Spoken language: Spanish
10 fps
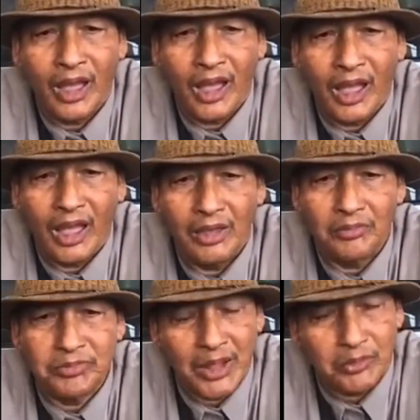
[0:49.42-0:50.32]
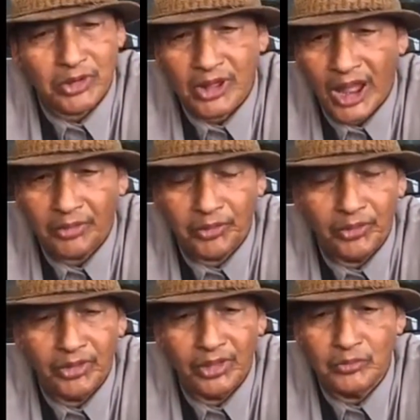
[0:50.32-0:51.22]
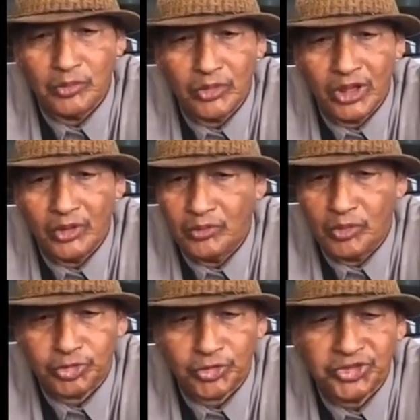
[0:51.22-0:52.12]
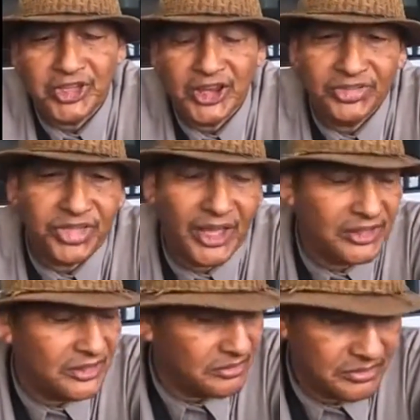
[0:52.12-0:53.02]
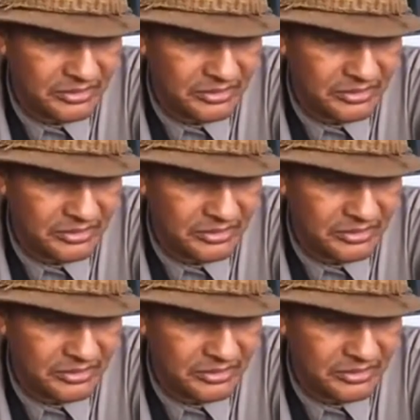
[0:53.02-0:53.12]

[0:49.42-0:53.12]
había volcado en, en un motocicleta y